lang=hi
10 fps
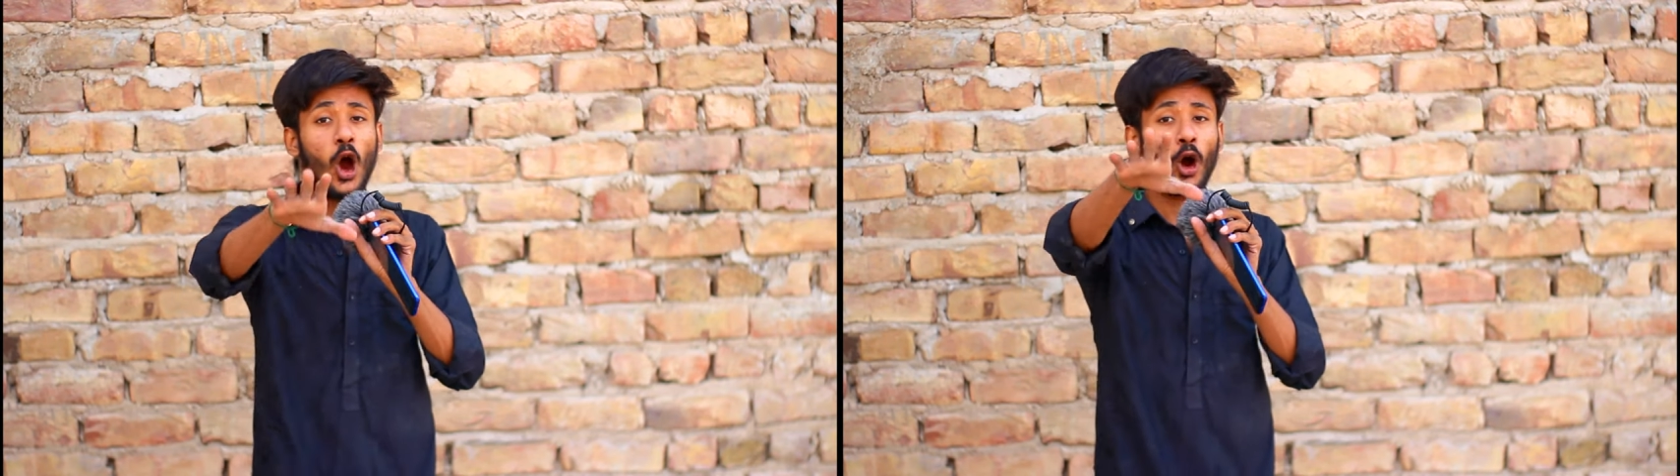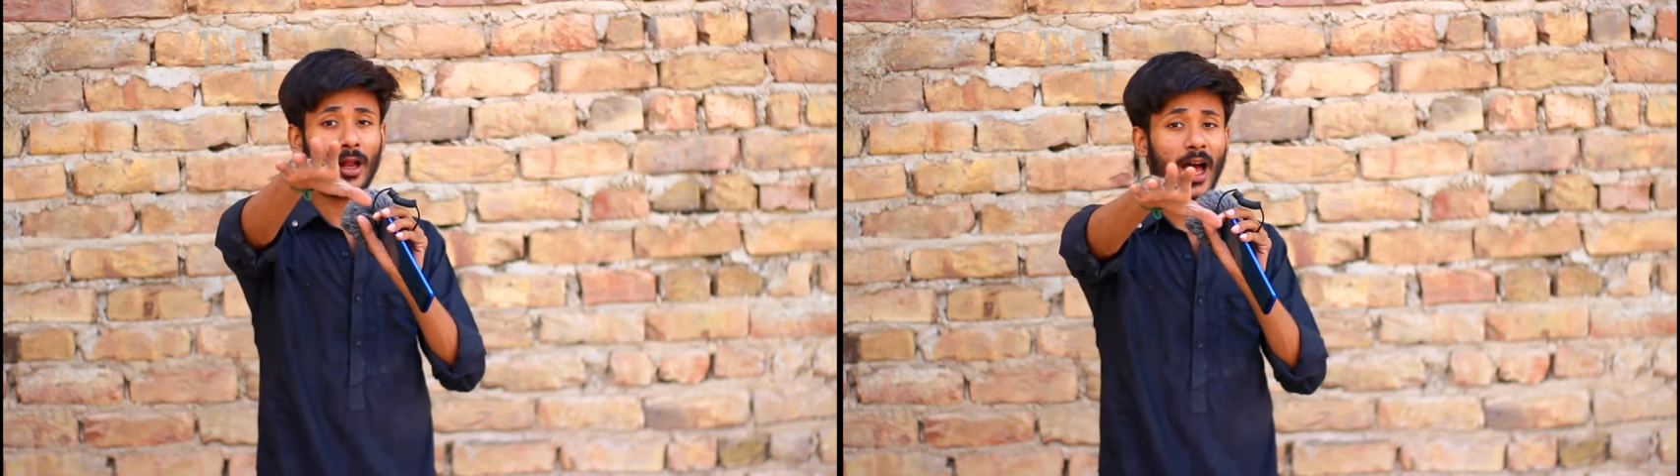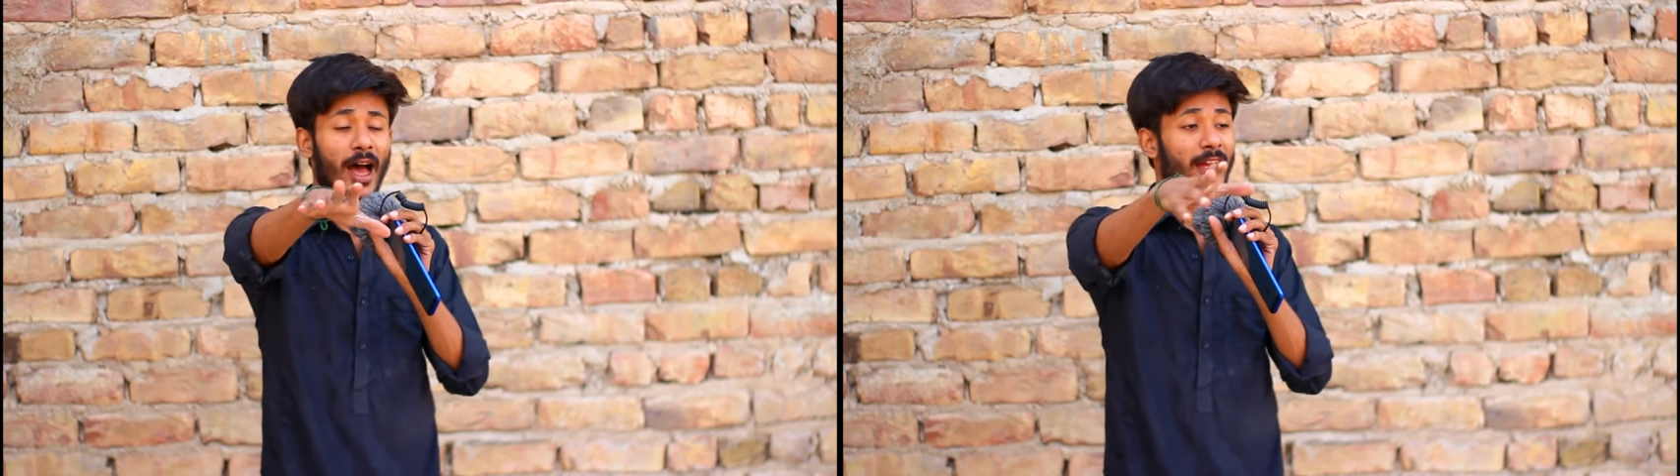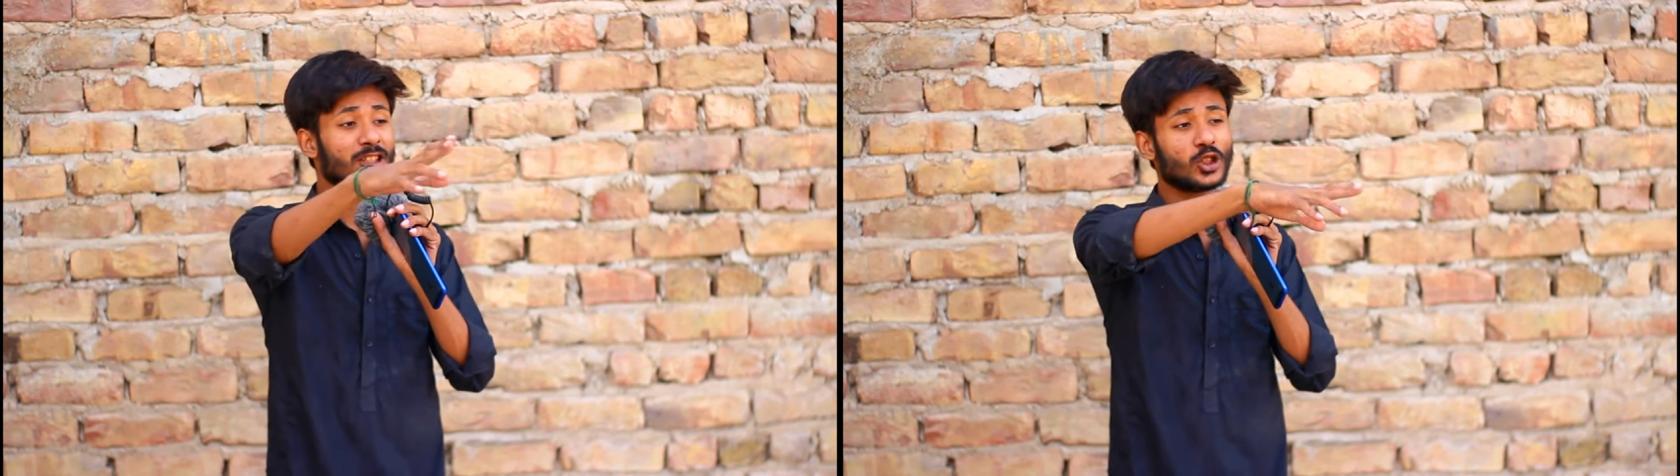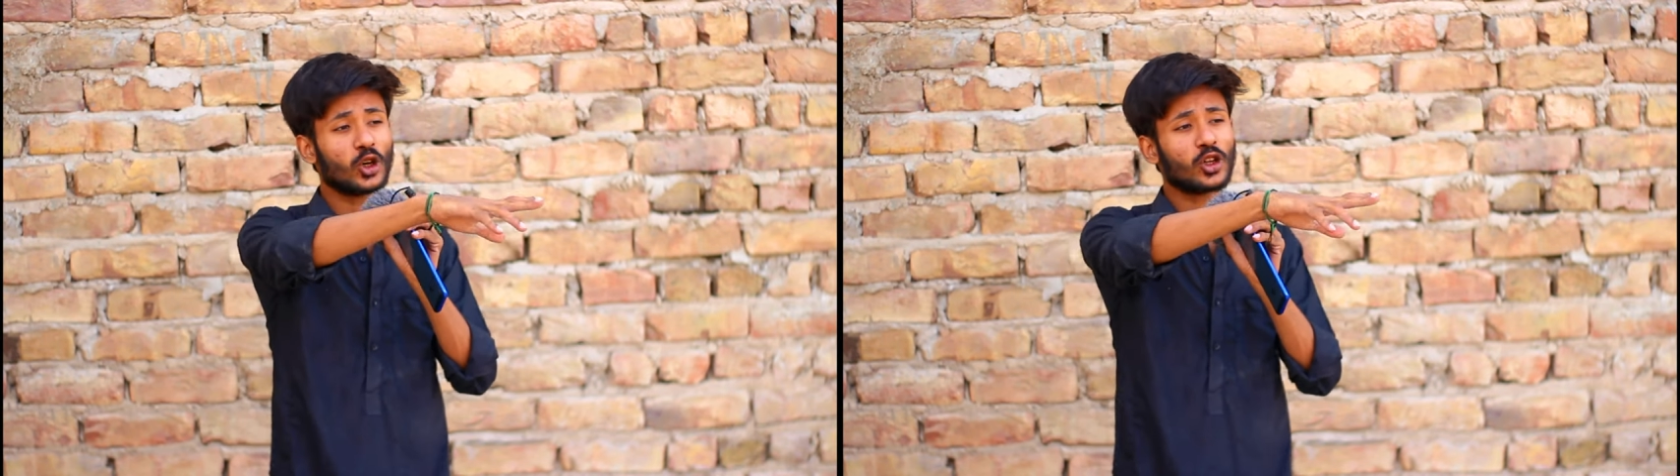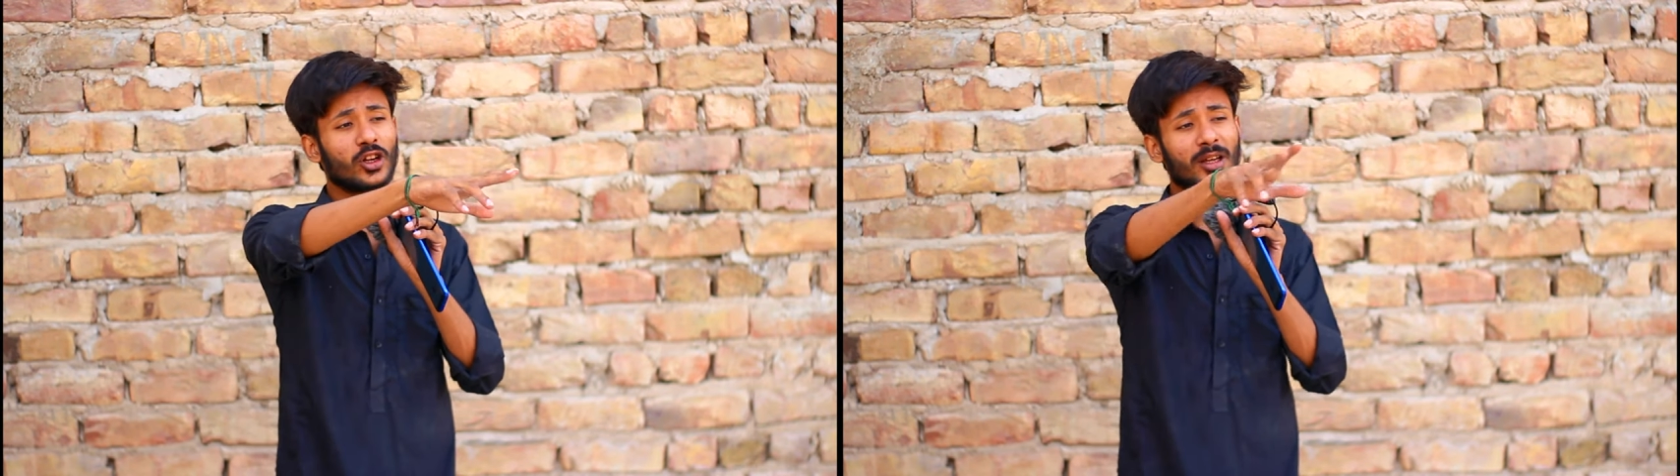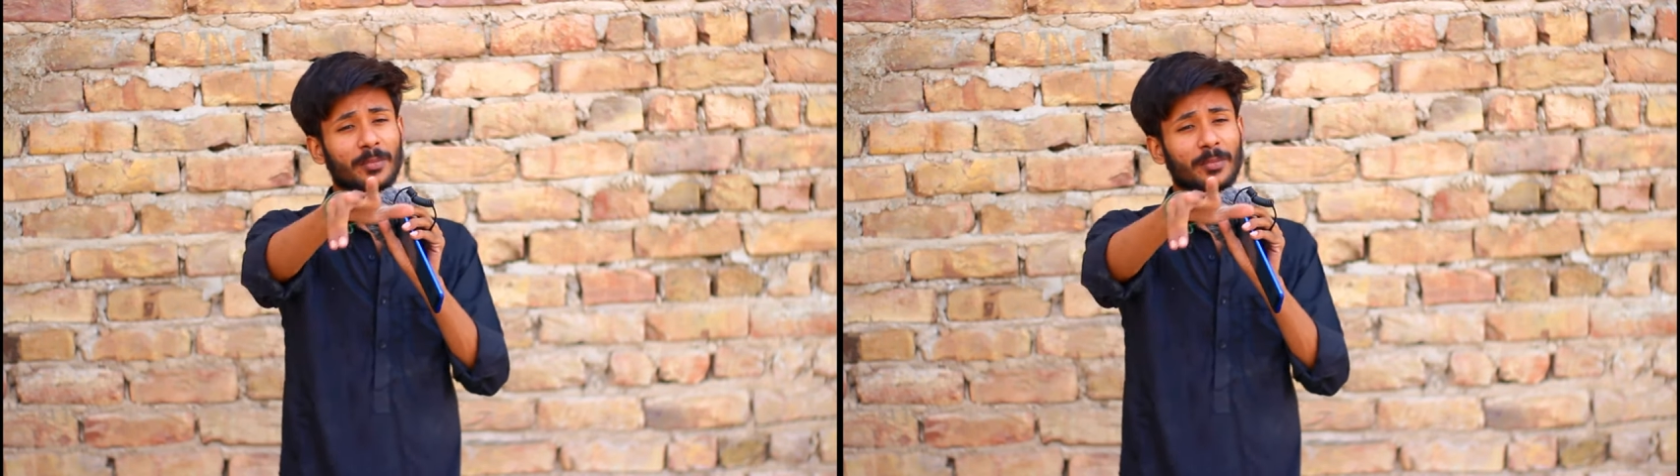और हाँ इन दोनों ने